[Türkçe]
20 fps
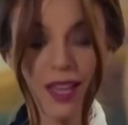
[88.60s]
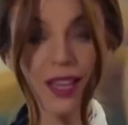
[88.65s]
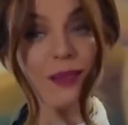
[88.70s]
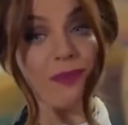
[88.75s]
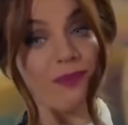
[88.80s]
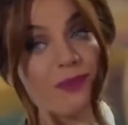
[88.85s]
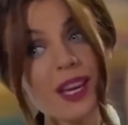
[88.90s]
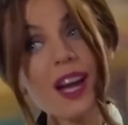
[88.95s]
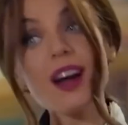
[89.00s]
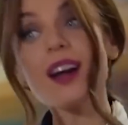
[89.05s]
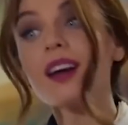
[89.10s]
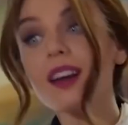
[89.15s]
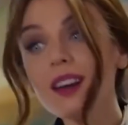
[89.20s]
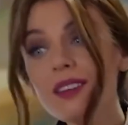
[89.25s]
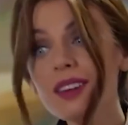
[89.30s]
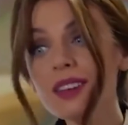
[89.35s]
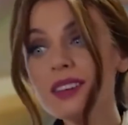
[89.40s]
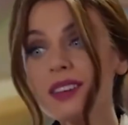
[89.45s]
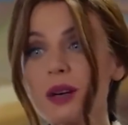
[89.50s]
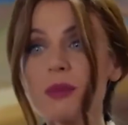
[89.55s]
olacak. Ya
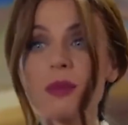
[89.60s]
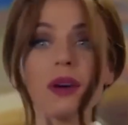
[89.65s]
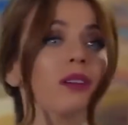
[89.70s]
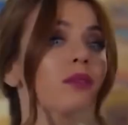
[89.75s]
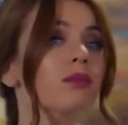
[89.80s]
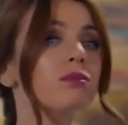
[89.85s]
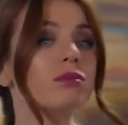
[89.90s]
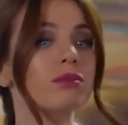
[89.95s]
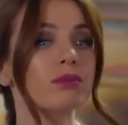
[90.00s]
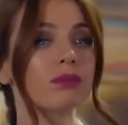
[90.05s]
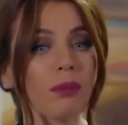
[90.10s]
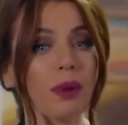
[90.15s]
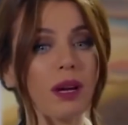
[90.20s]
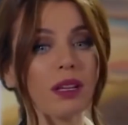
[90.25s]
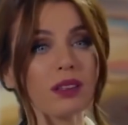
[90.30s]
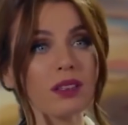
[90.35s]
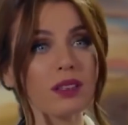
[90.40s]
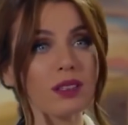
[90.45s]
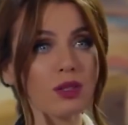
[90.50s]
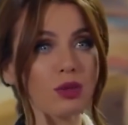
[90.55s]
evet ama
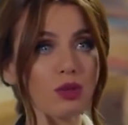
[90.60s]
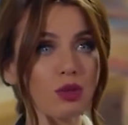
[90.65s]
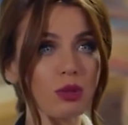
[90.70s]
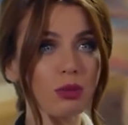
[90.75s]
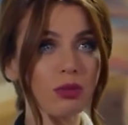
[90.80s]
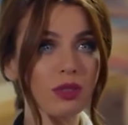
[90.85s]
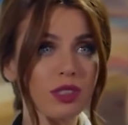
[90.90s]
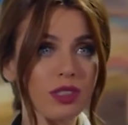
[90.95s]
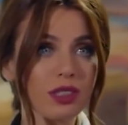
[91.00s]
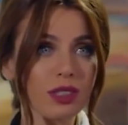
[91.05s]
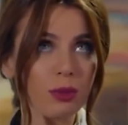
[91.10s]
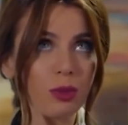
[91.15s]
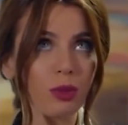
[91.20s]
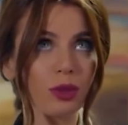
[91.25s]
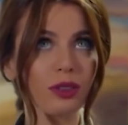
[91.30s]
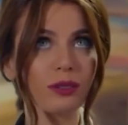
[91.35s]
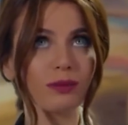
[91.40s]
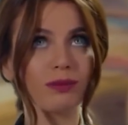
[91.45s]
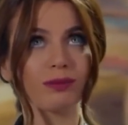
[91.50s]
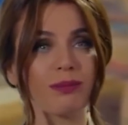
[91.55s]
ben de istiyorum ki işte
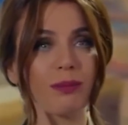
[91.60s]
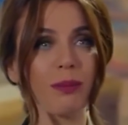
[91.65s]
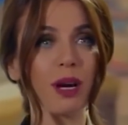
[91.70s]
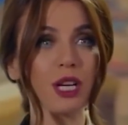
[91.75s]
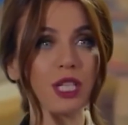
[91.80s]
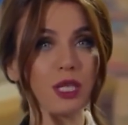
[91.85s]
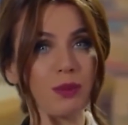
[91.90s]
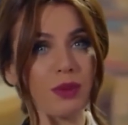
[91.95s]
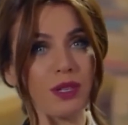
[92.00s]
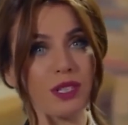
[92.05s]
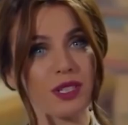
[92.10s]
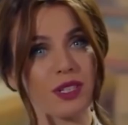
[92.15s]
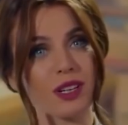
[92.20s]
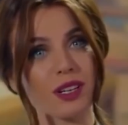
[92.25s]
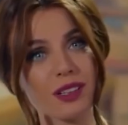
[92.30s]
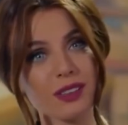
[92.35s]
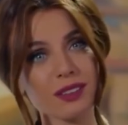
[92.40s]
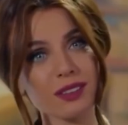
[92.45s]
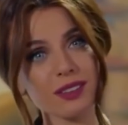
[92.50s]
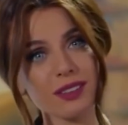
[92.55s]
böyle baş
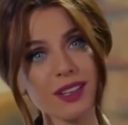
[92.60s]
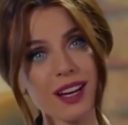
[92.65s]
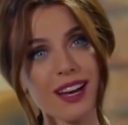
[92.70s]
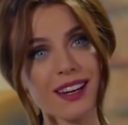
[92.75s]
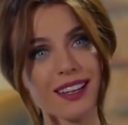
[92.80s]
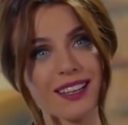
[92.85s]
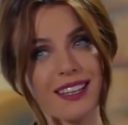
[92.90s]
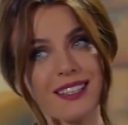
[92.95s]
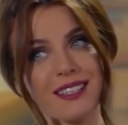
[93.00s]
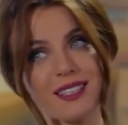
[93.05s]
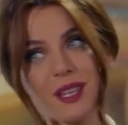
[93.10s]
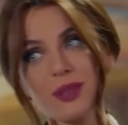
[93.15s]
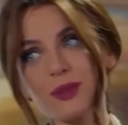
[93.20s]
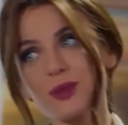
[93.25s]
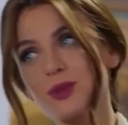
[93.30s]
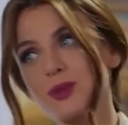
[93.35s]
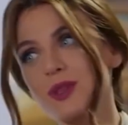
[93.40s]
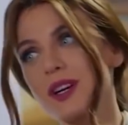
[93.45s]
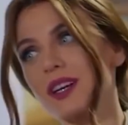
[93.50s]
başa, herkesten